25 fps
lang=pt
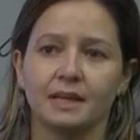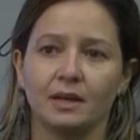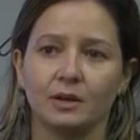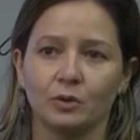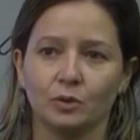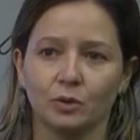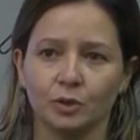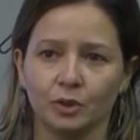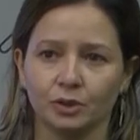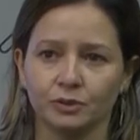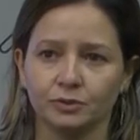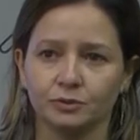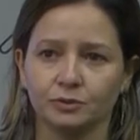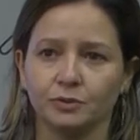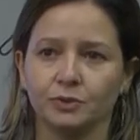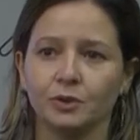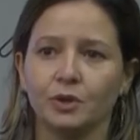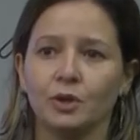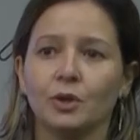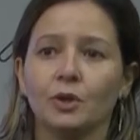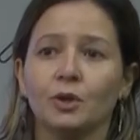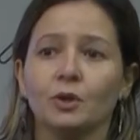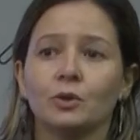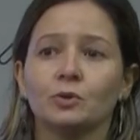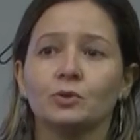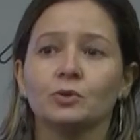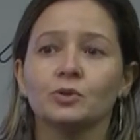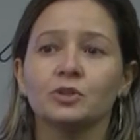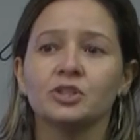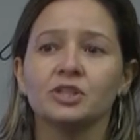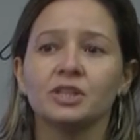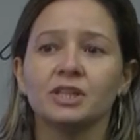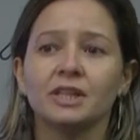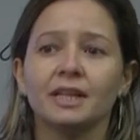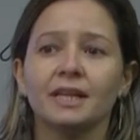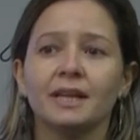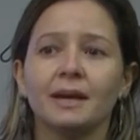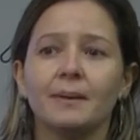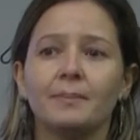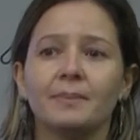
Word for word: a ONU, o Chile